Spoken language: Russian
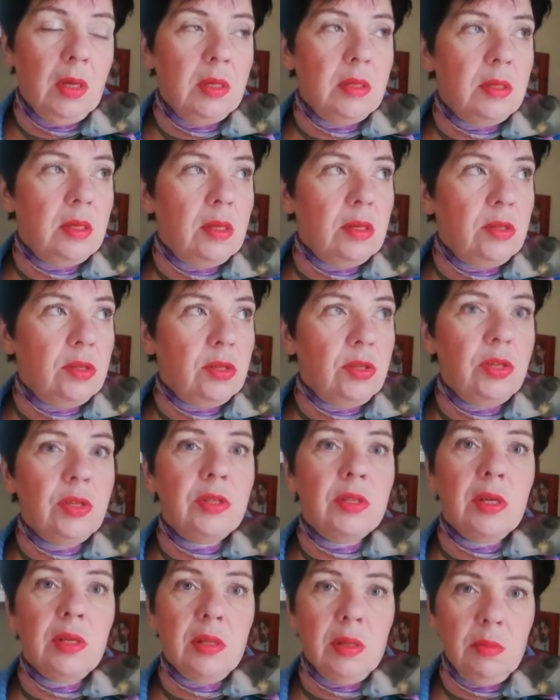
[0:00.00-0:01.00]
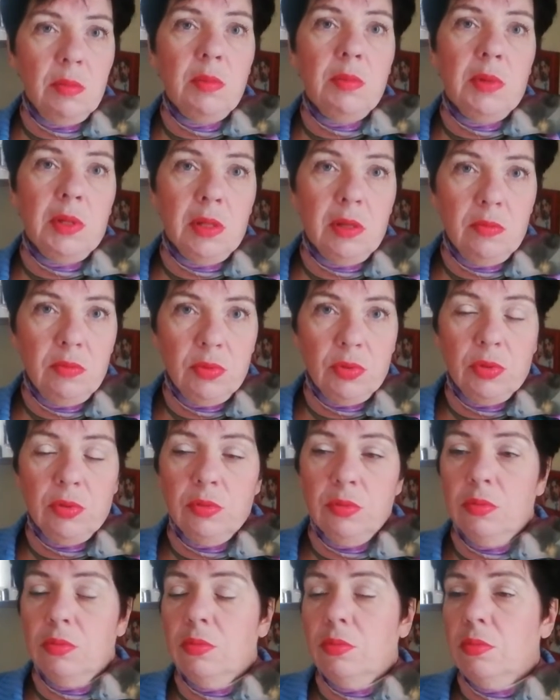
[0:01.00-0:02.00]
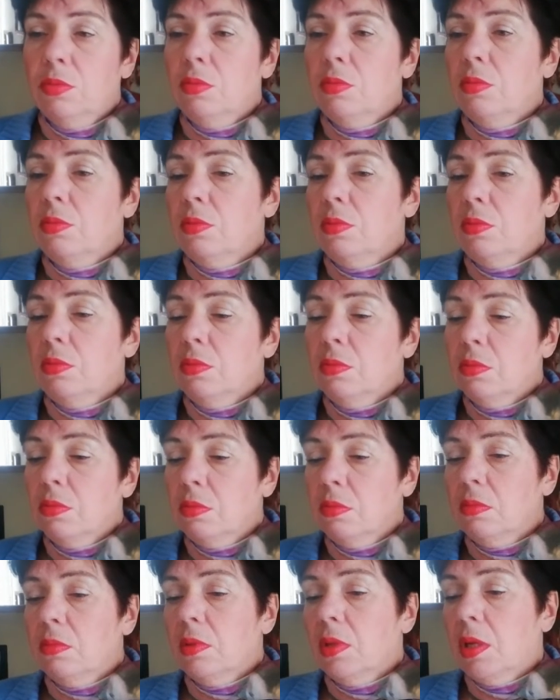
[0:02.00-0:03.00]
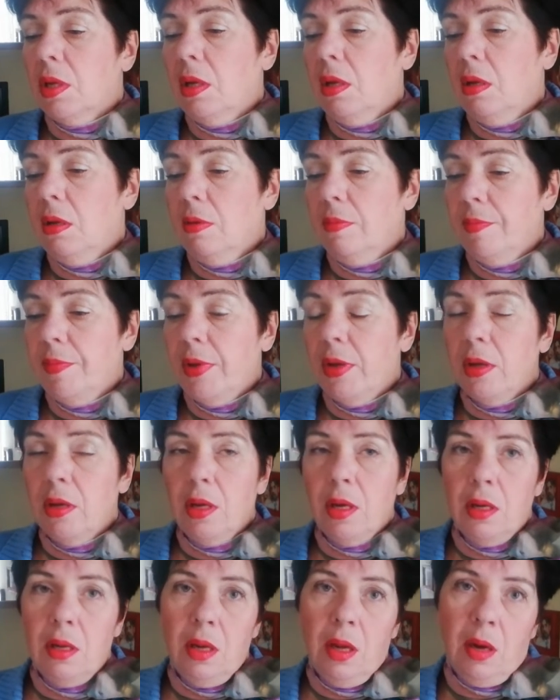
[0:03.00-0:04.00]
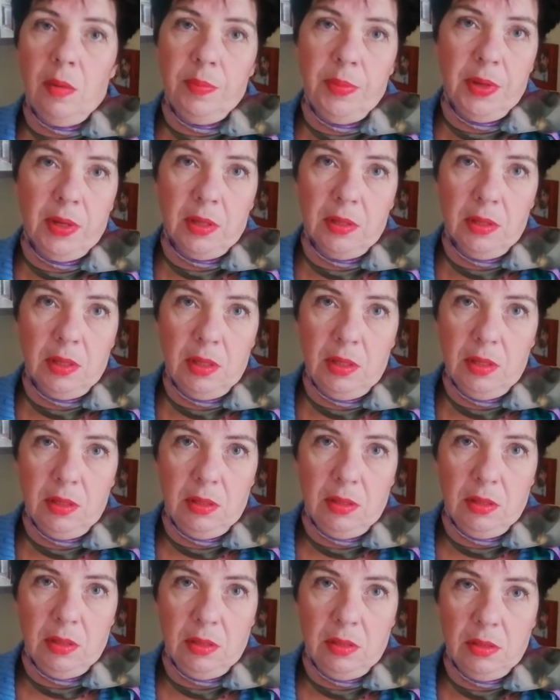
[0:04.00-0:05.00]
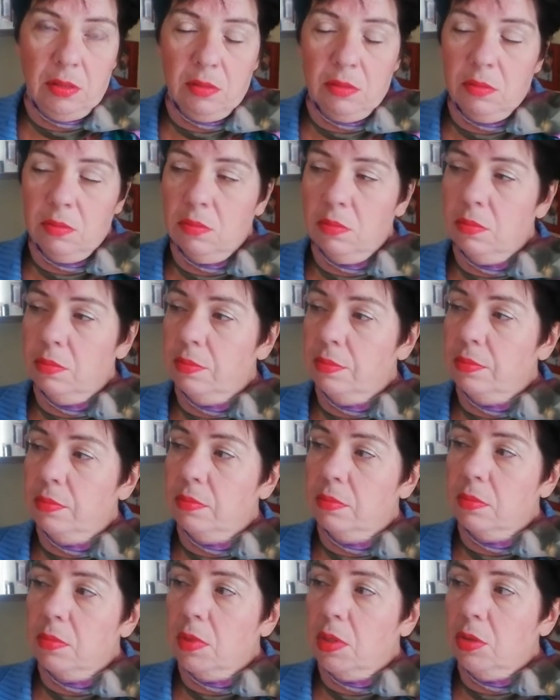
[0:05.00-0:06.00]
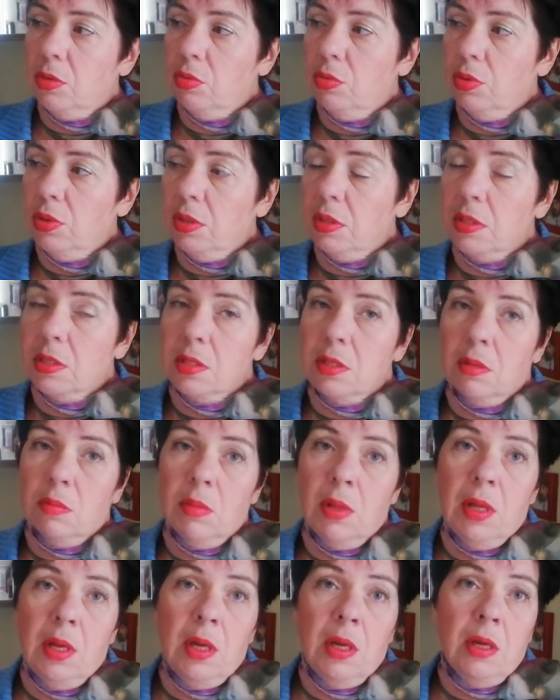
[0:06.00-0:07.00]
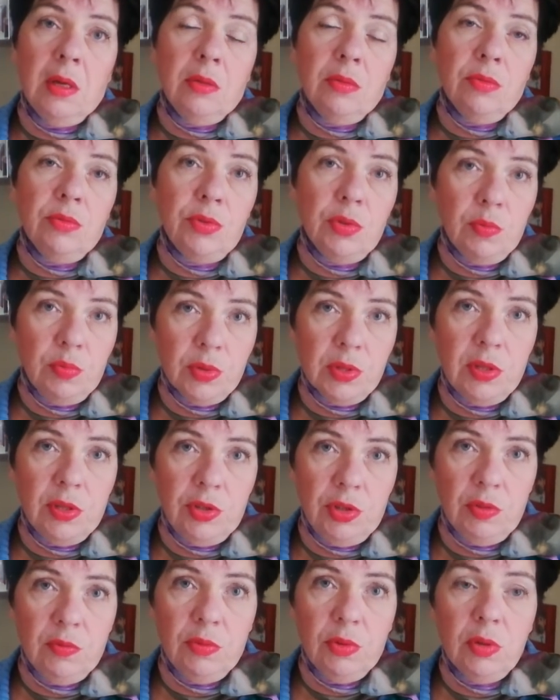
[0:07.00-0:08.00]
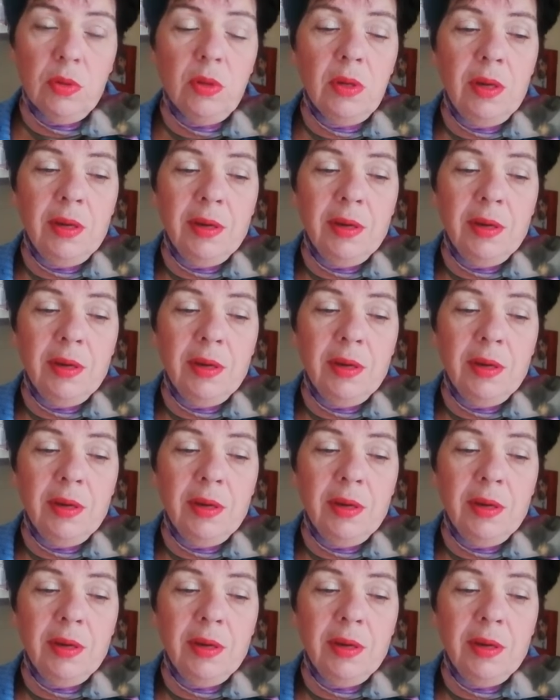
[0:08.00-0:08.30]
стилистически, там именно вот э, такие ля ляпы конкретные, которые это сам. В общем, после чего,